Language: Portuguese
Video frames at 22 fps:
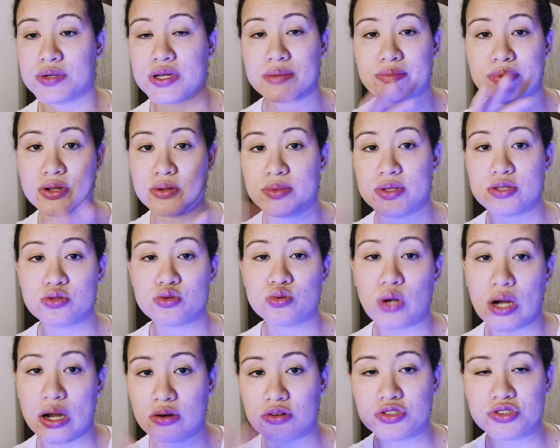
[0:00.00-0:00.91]
Porque pelo menos
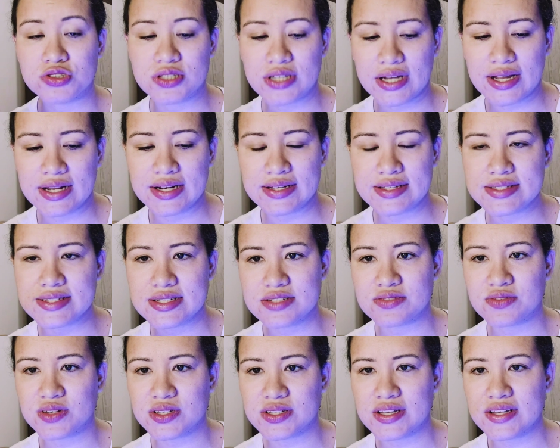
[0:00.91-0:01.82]
o áudio tá ali,
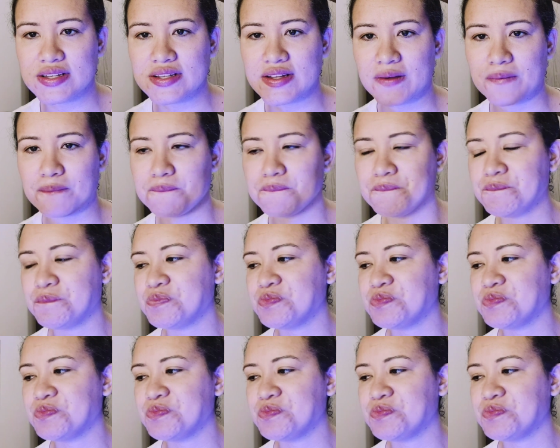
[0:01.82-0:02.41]
vocês vão entender.